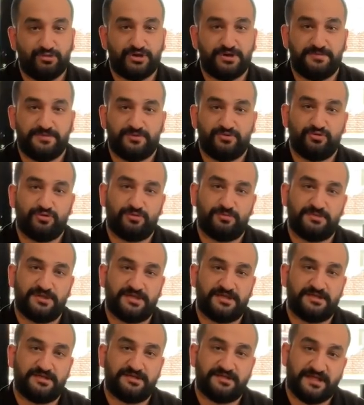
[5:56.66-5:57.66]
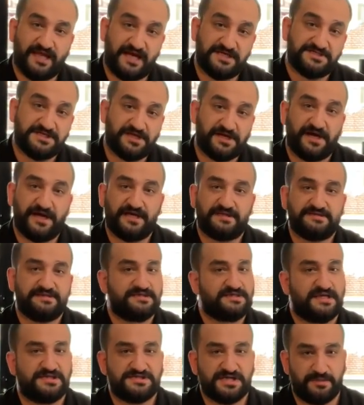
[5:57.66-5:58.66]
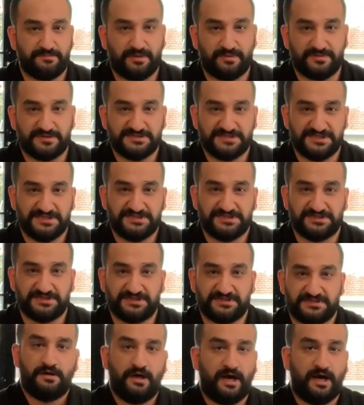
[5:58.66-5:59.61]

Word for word: bu gibi durumların gerçek hayatta yaşanmaması içindir.